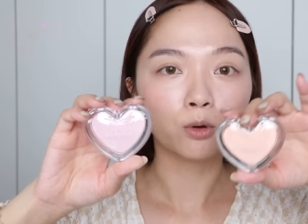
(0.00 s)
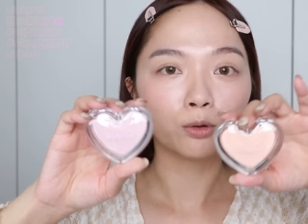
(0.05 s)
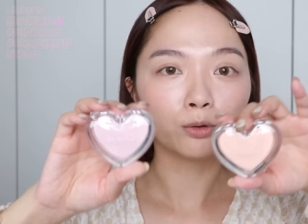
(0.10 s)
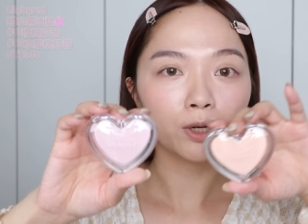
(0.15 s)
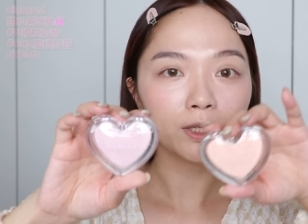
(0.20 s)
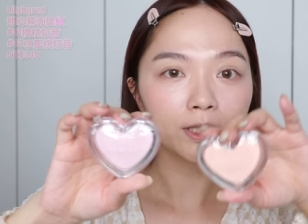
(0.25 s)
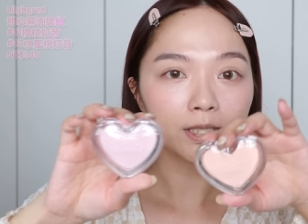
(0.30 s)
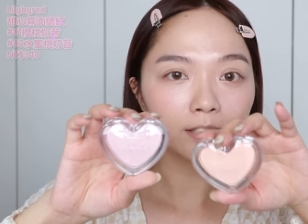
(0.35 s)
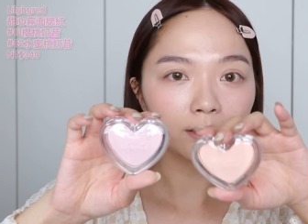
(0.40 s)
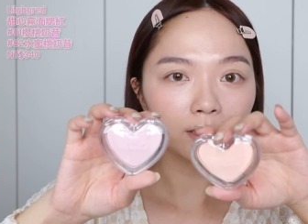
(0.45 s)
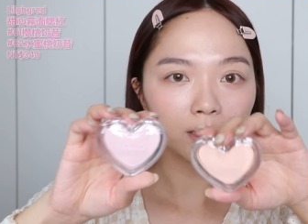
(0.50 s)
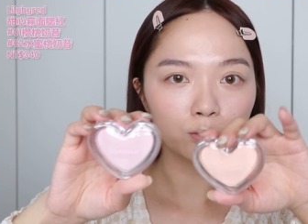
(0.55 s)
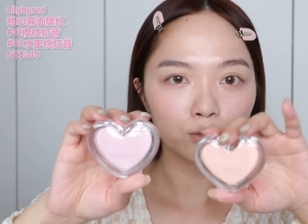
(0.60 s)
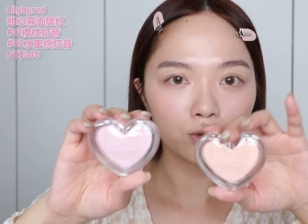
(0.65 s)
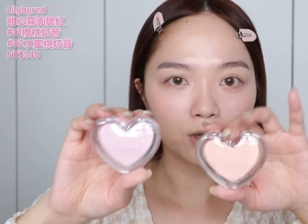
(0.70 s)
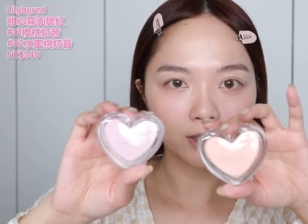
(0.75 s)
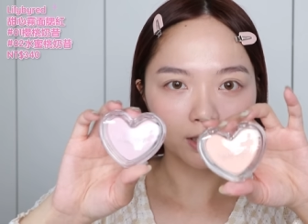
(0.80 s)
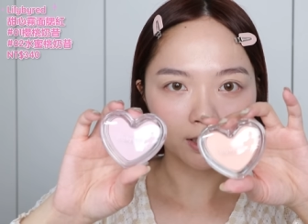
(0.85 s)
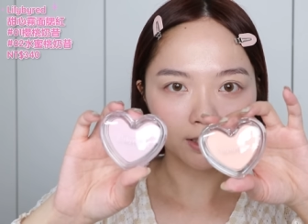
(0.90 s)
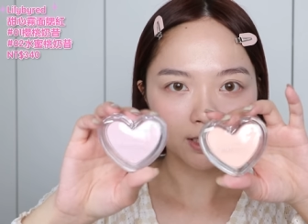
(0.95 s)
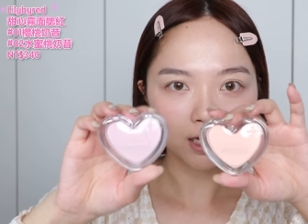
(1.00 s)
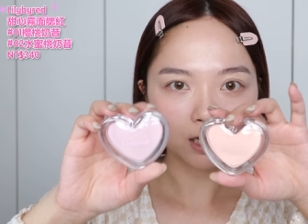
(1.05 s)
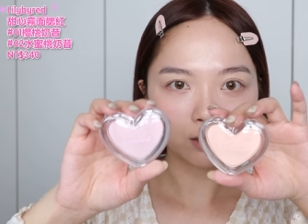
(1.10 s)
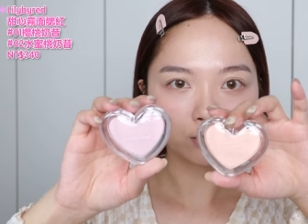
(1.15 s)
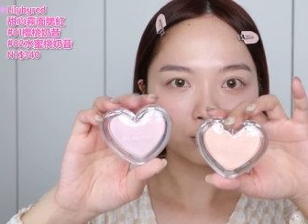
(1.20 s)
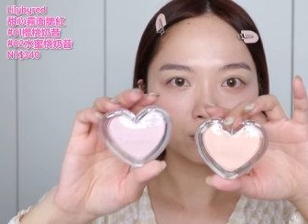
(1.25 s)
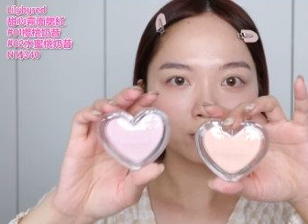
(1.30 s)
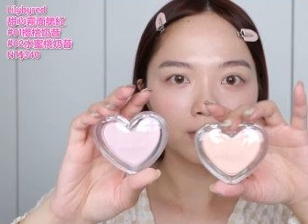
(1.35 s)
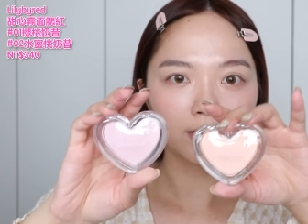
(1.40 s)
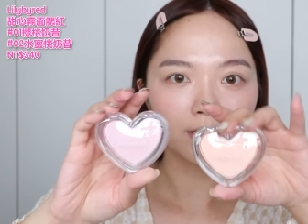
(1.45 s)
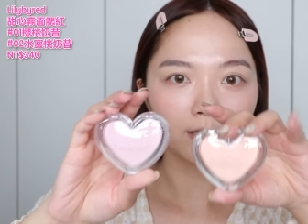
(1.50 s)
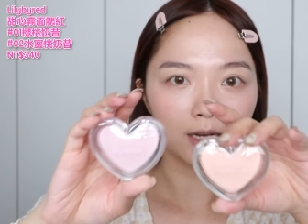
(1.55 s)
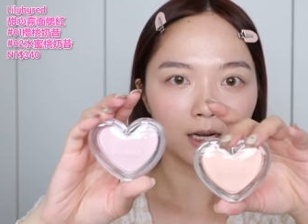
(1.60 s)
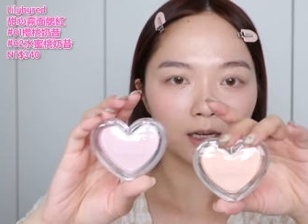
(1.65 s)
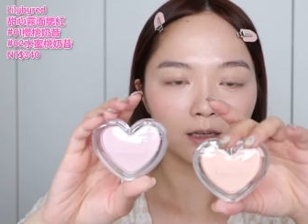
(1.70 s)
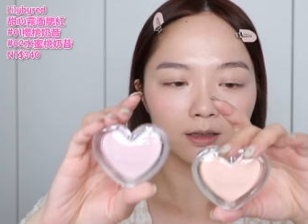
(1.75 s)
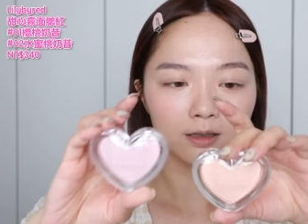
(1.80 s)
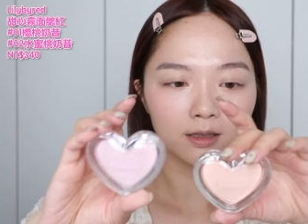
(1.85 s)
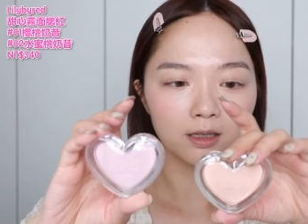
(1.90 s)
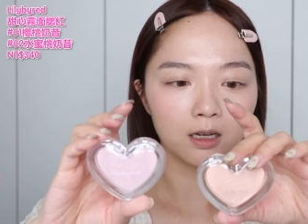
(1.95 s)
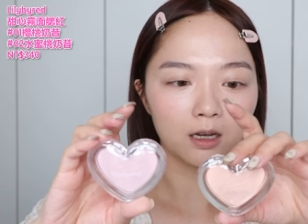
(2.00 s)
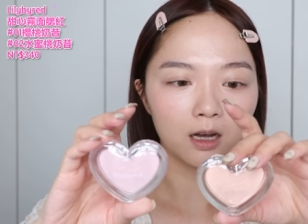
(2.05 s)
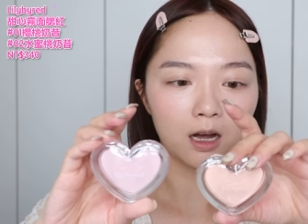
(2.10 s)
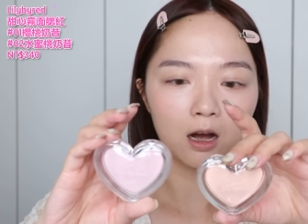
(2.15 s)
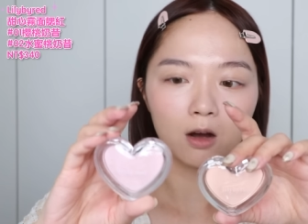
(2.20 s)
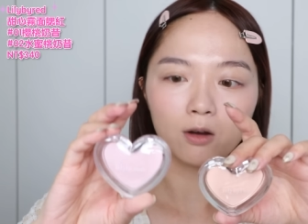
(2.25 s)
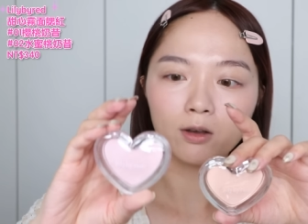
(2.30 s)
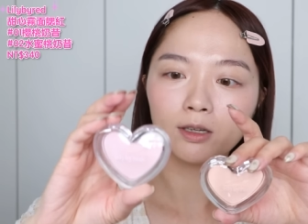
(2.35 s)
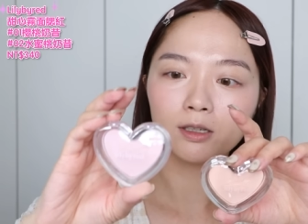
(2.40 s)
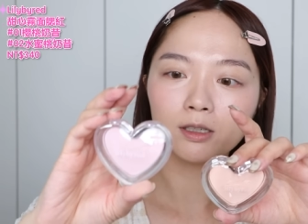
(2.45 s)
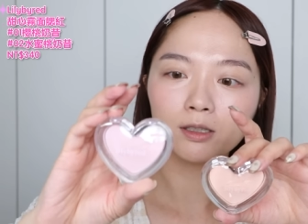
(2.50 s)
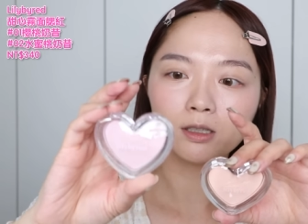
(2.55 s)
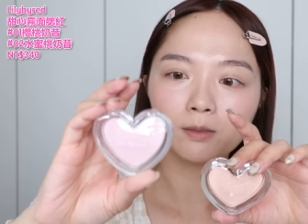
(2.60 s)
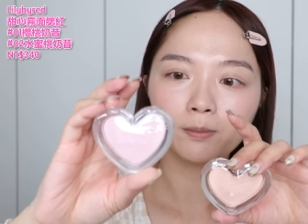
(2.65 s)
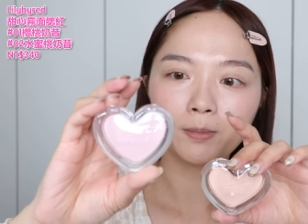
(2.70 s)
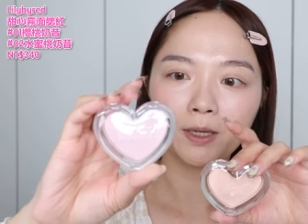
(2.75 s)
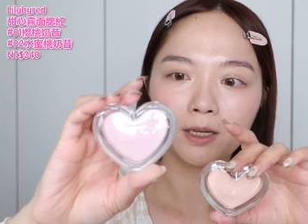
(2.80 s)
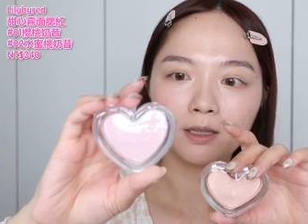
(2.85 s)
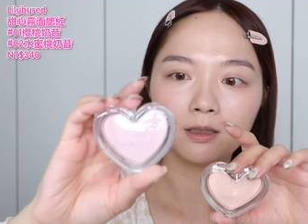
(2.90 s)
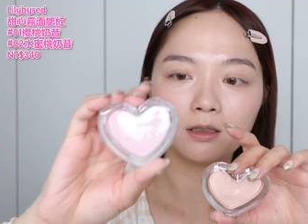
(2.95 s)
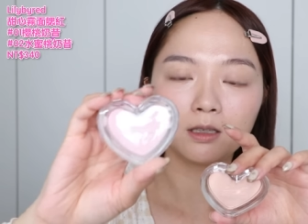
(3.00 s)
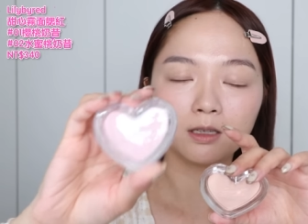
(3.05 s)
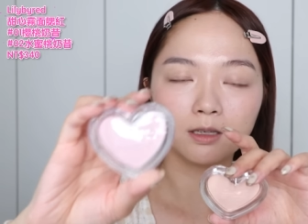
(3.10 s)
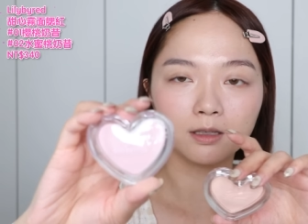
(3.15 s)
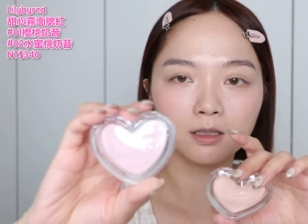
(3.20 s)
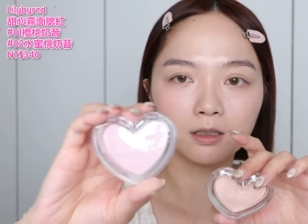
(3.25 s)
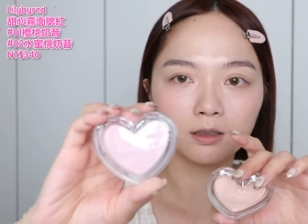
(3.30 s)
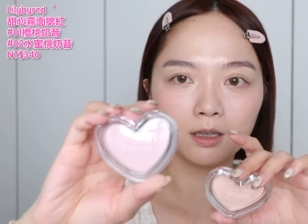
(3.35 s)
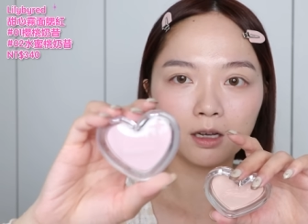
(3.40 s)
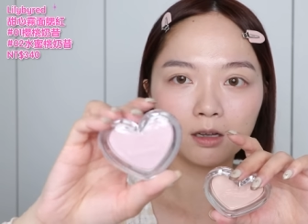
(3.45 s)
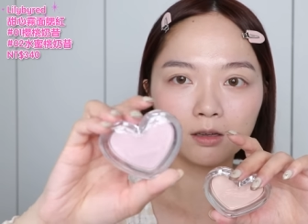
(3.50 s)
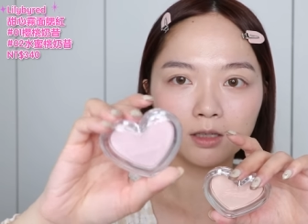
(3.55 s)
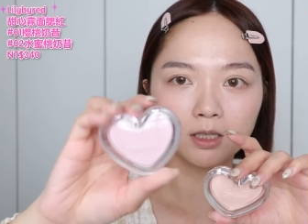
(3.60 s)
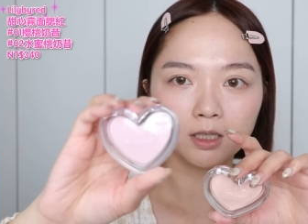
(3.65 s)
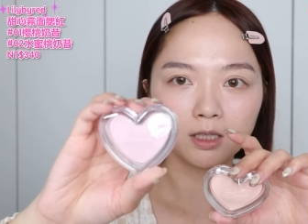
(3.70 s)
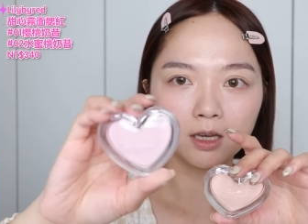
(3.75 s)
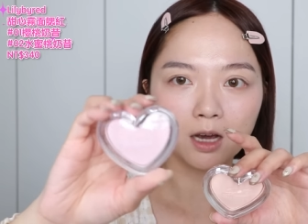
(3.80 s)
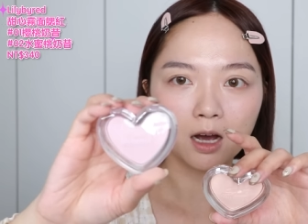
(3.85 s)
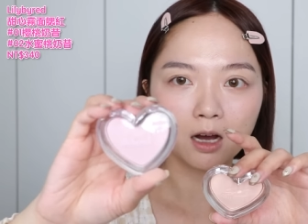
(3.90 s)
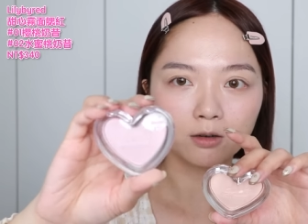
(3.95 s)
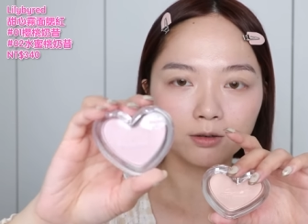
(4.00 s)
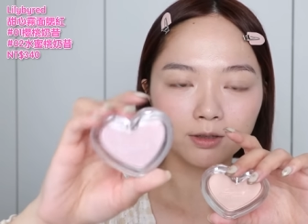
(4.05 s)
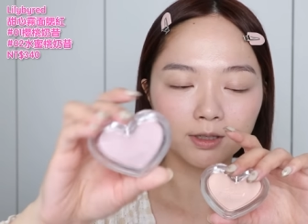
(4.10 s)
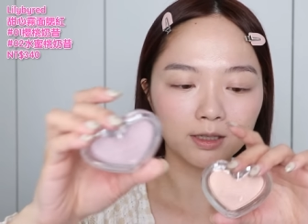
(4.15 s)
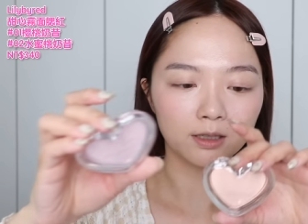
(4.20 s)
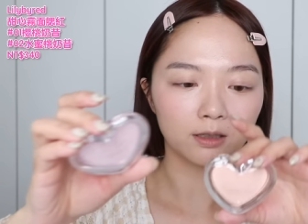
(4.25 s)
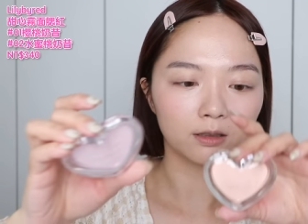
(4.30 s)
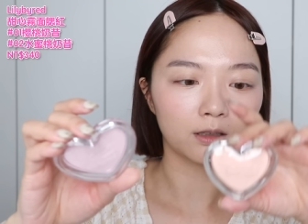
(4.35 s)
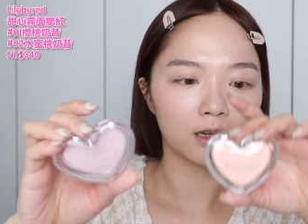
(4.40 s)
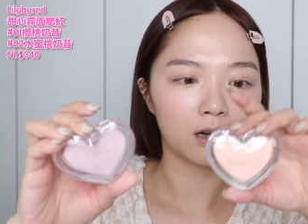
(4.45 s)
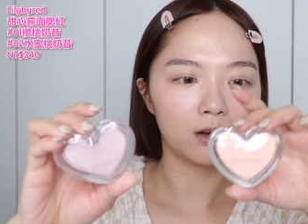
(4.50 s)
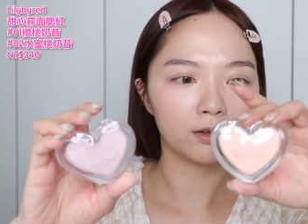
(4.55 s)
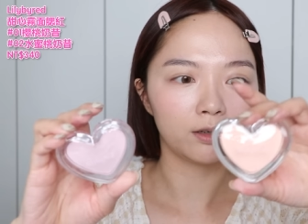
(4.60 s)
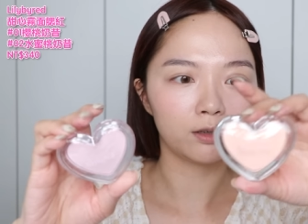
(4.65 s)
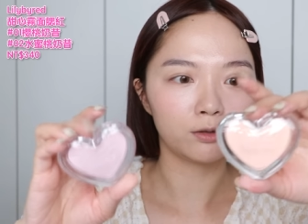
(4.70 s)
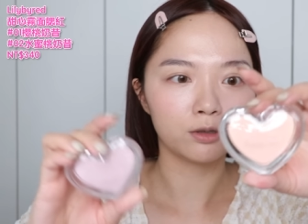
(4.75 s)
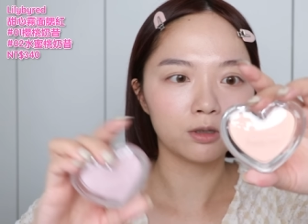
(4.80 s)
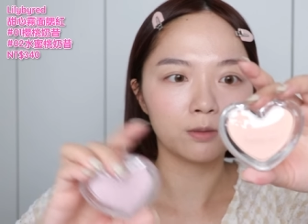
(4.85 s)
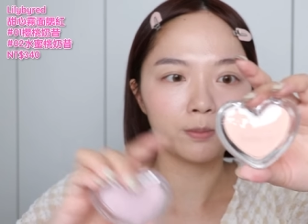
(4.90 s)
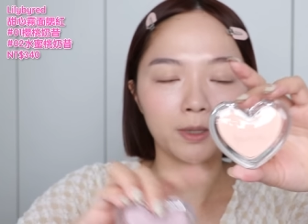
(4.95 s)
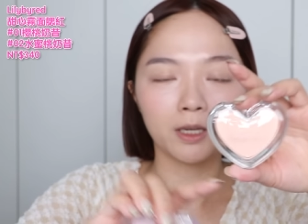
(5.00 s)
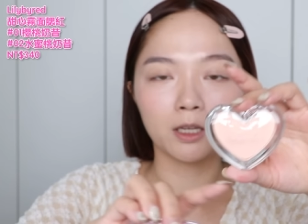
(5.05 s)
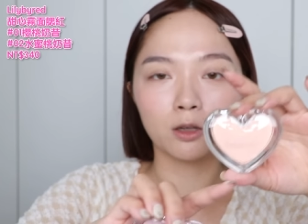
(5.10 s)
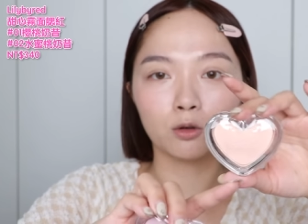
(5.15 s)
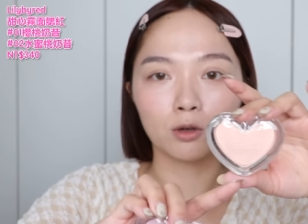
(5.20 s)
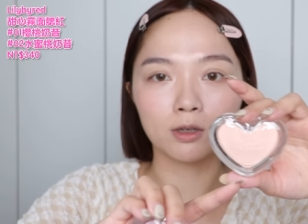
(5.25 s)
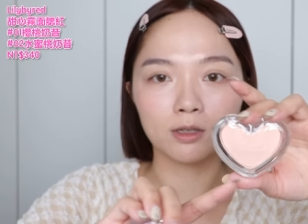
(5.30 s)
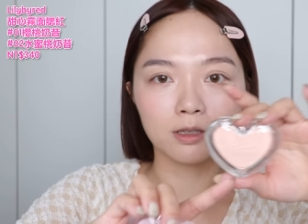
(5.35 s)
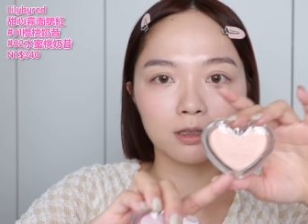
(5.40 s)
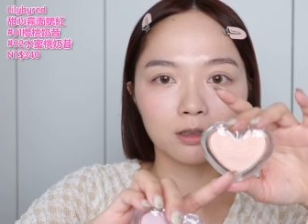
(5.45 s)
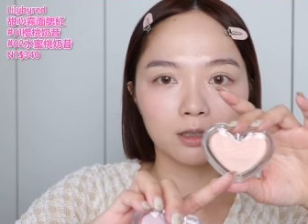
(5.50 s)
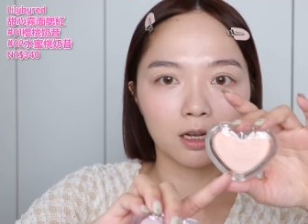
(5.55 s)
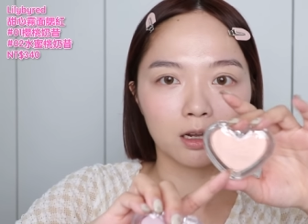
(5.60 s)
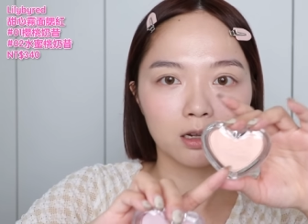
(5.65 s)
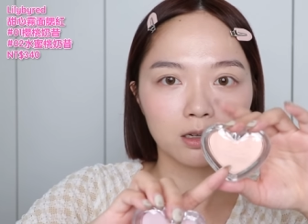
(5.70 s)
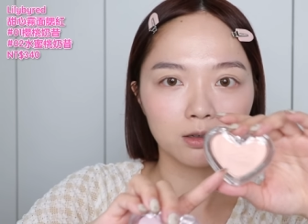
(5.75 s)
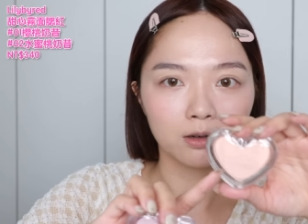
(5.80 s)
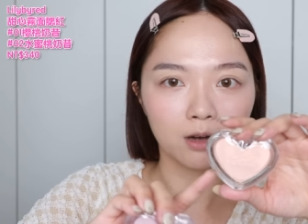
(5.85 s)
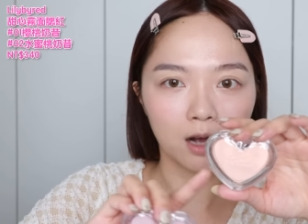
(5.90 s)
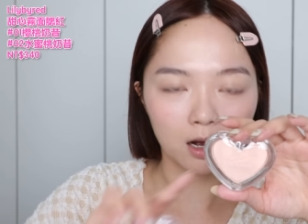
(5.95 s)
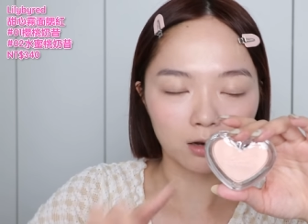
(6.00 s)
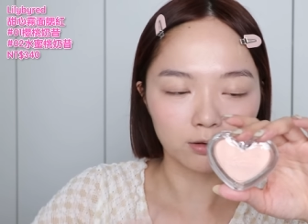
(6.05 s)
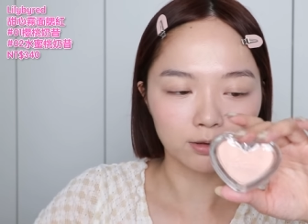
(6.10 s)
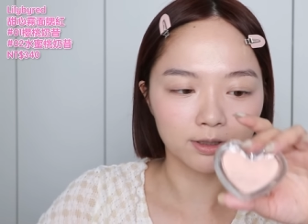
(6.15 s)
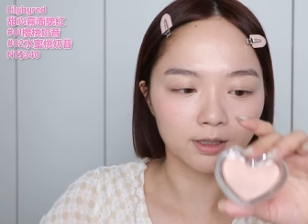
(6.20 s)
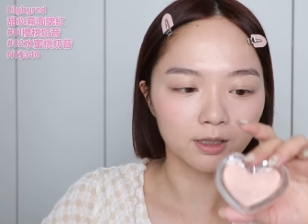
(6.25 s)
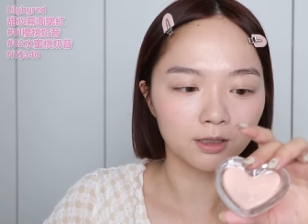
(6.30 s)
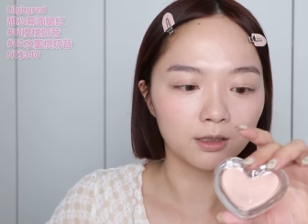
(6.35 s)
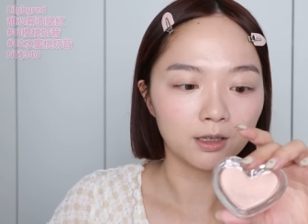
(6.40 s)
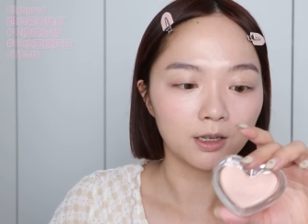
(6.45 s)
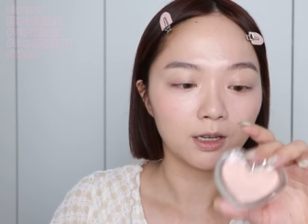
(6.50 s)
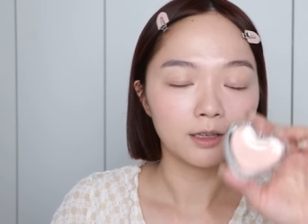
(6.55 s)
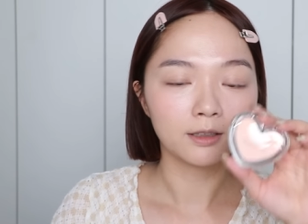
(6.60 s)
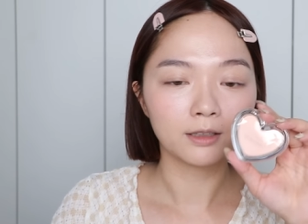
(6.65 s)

我推荐定妆眼下就用这两个色号，一个是偏冷色调的一号色，然后一个就是偏暖色调的二号色。